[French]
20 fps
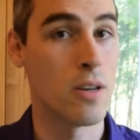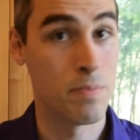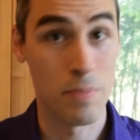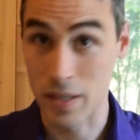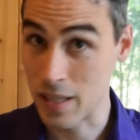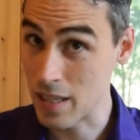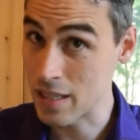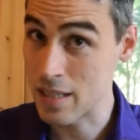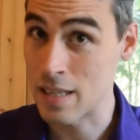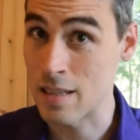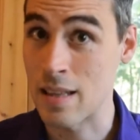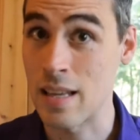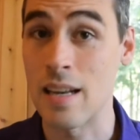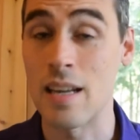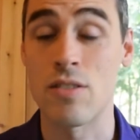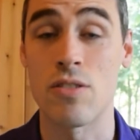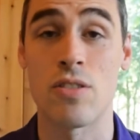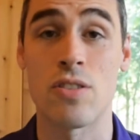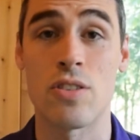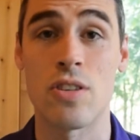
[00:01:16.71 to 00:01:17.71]
peut-être qu'il était
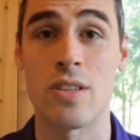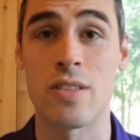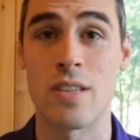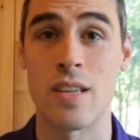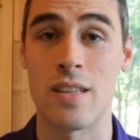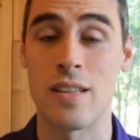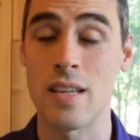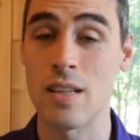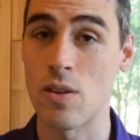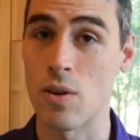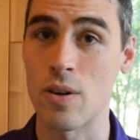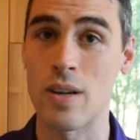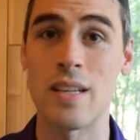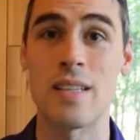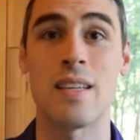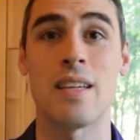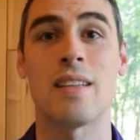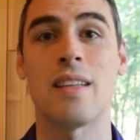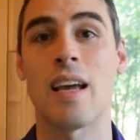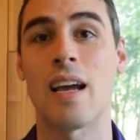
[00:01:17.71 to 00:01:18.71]
dans une société, donc
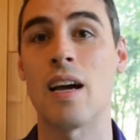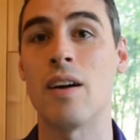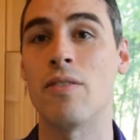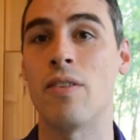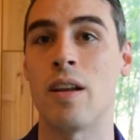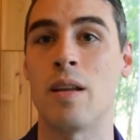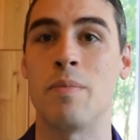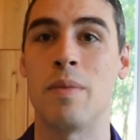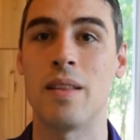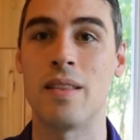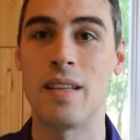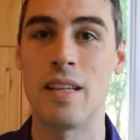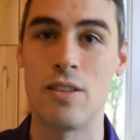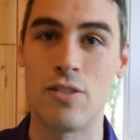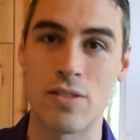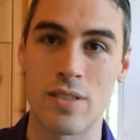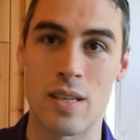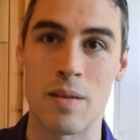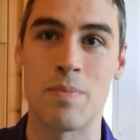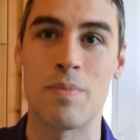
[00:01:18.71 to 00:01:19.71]
les intérêts, on va les mettre
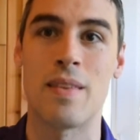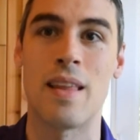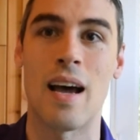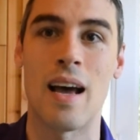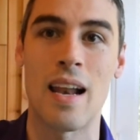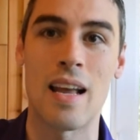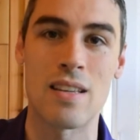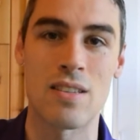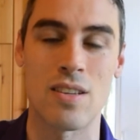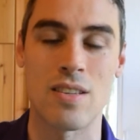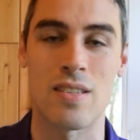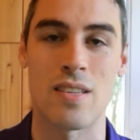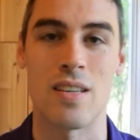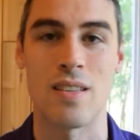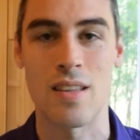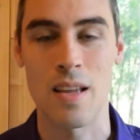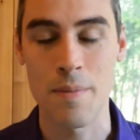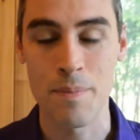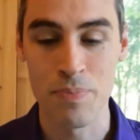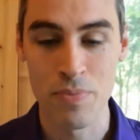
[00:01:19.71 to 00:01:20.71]
déductibles dans la
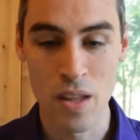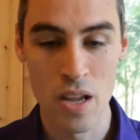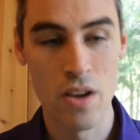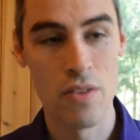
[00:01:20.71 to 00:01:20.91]
société.